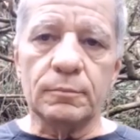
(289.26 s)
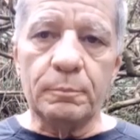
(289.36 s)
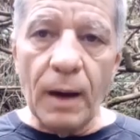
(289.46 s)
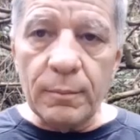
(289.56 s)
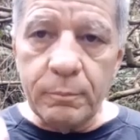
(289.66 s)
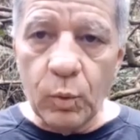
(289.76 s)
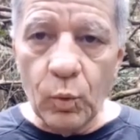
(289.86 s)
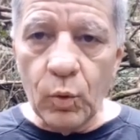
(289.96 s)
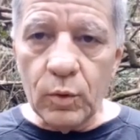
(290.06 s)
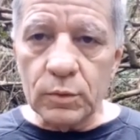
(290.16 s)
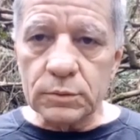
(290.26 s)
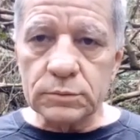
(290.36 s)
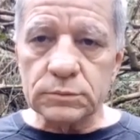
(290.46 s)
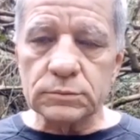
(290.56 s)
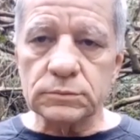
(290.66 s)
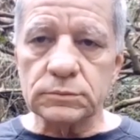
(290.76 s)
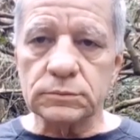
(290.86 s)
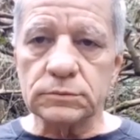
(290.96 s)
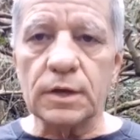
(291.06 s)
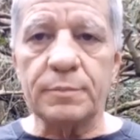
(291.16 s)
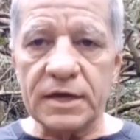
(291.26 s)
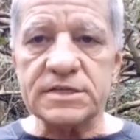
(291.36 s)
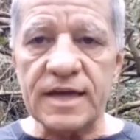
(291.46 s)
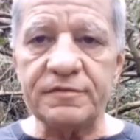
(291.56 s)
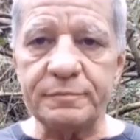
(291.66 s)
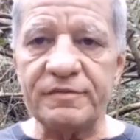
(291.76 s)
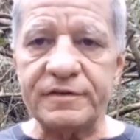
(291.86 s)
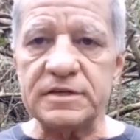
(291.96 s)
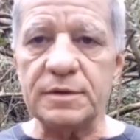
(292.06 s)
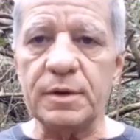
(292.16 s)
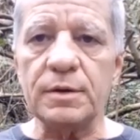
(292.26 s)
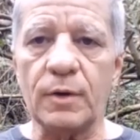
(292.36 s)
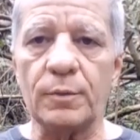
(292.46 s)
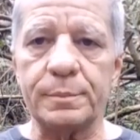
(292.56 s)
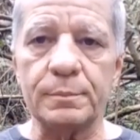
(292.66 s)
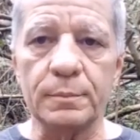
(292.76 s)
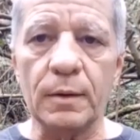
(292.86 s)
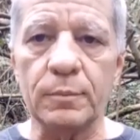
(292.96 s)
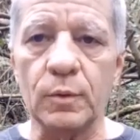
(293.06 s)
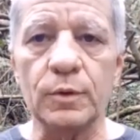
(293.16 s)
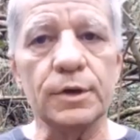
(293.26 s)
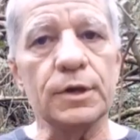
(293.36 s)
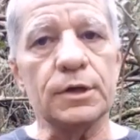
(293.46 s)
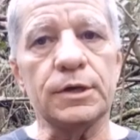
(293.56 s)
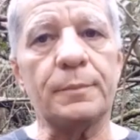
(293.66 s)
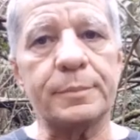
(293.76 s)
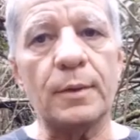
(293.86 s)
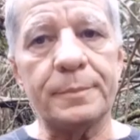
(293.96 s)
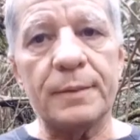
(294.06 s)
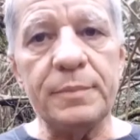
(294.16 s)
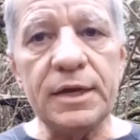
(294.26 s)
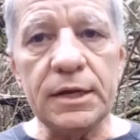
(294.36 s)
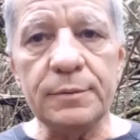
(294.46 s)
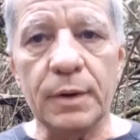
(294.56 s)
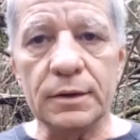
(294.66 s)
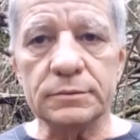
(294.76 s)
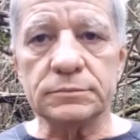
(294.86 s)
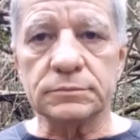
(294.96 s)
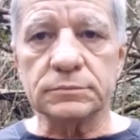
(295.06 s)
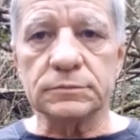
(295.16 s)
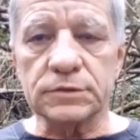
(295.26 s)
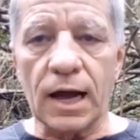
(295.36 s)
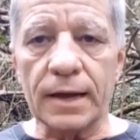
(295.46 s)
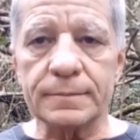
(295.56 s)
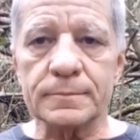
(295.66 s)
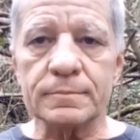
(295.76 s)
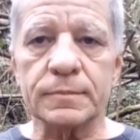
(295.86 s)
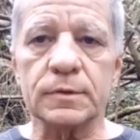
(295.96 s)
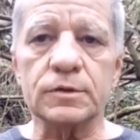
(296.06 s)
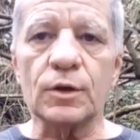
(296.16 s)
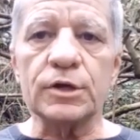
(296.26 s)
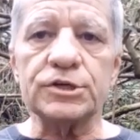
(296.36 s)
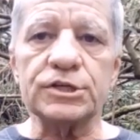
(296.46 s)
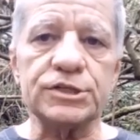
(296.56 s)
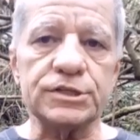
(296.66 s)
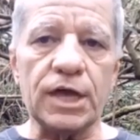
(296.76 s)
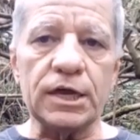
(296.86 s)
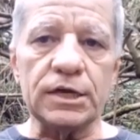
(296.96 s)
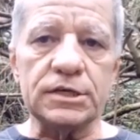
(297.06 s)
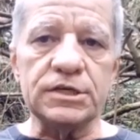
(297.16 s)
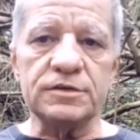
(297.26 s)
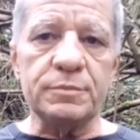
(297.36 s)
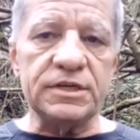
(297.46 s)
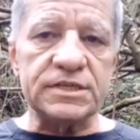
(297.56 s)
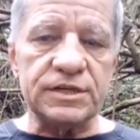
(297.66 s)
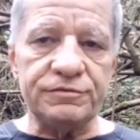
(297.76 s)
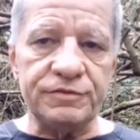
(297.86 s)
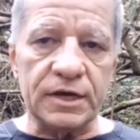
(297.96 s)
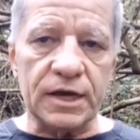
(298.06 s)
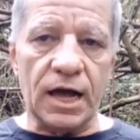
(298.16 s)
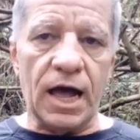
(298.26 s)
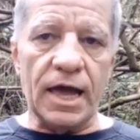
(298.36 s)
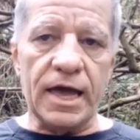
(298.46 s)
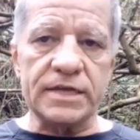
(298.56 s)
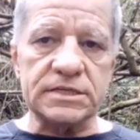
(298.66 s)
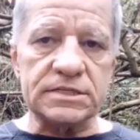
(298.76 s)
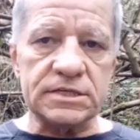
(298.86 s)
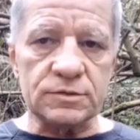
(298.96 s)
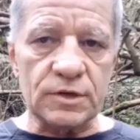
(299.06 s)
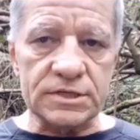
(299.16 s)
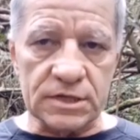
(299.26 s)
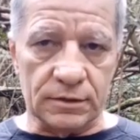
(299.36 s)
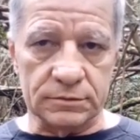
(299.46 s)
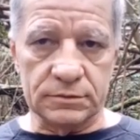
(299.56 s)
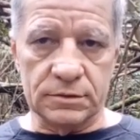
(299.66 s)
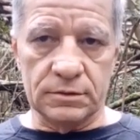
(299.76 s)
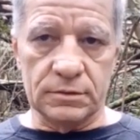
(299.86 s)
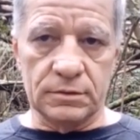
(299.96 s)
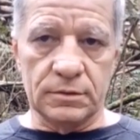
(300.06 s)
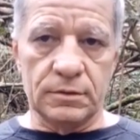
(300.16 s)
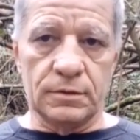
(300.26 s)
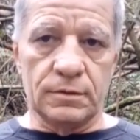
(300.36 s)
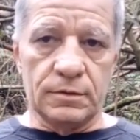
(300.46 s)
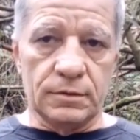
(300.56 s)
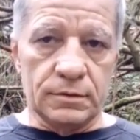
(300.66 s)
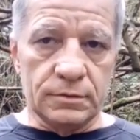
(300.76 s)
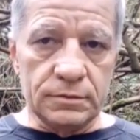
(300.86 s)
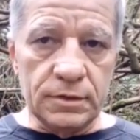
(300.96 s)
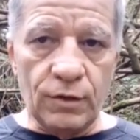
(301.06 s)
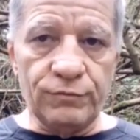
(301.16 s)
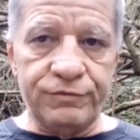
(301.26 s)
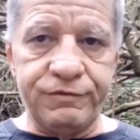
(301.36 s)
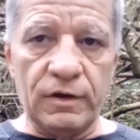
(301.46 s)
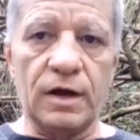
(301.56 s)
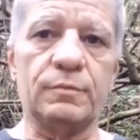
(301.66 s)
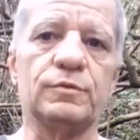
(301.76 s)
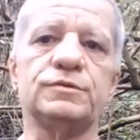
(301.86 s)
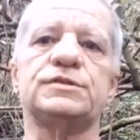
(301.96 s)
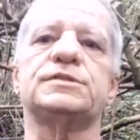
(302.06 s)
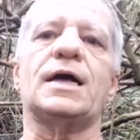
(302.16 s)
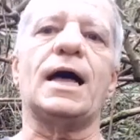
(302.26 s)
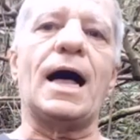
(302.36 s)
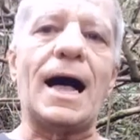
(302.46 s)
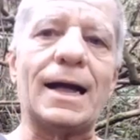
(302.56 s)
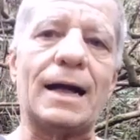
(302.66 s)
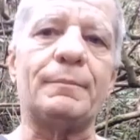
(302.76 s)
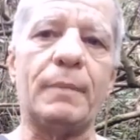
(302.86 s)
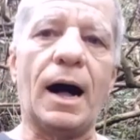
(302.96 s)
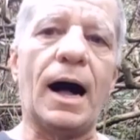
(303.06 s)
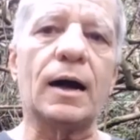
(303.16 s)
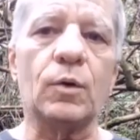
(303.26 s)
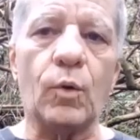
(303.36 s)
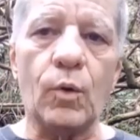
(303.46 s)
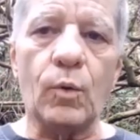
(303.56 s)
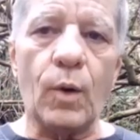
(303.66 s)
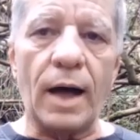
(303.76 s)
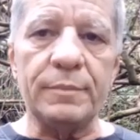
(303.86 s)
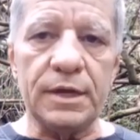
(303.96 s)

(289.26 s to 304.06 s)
bambu, também serve para fazer berimbau, bambu, e a própria biriba, tá? Então a gente tem que desmistificar essa situação. Não vamos acabar com a